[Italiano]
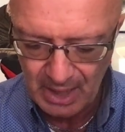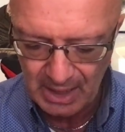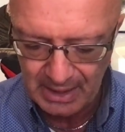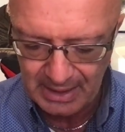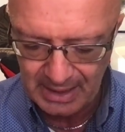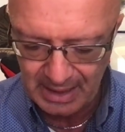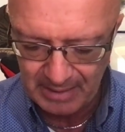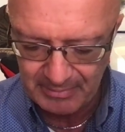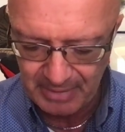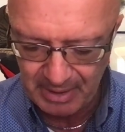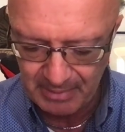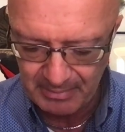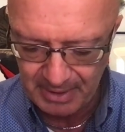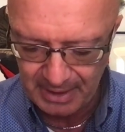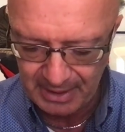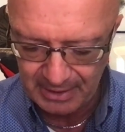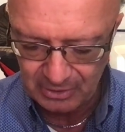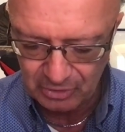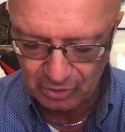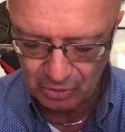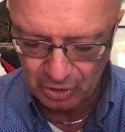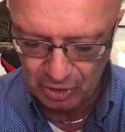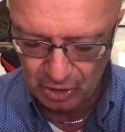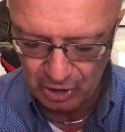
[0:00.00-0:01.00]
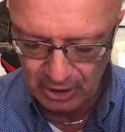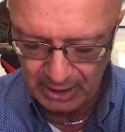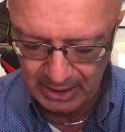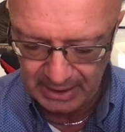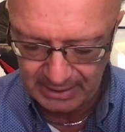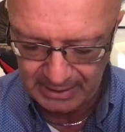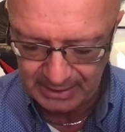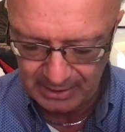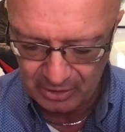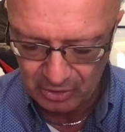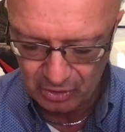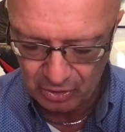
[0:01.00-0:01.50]
cambiamento. Ora
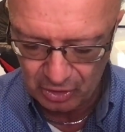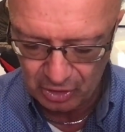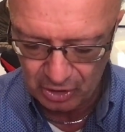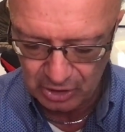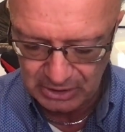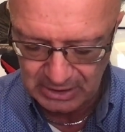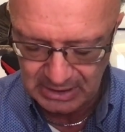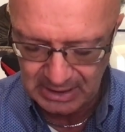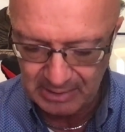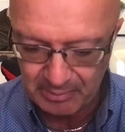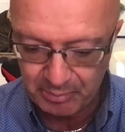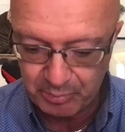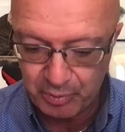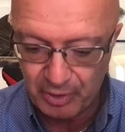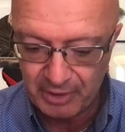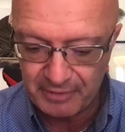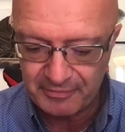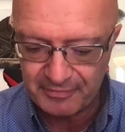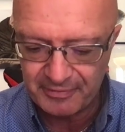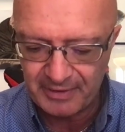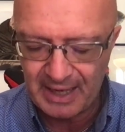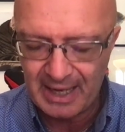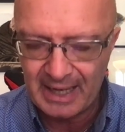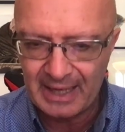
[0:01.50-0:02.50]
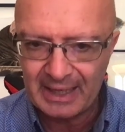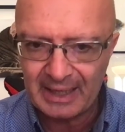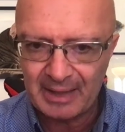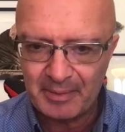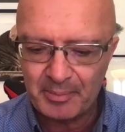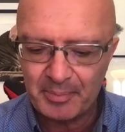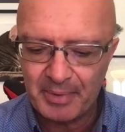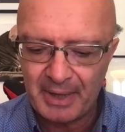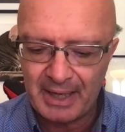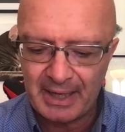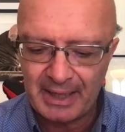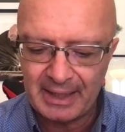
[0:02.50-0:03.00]
che cosa puoi fare
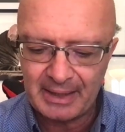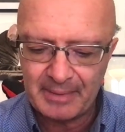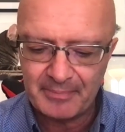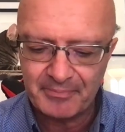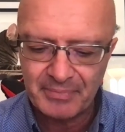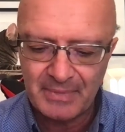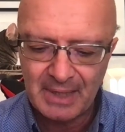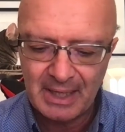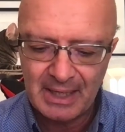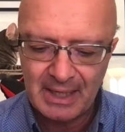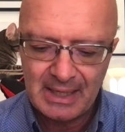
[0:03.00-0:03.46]
per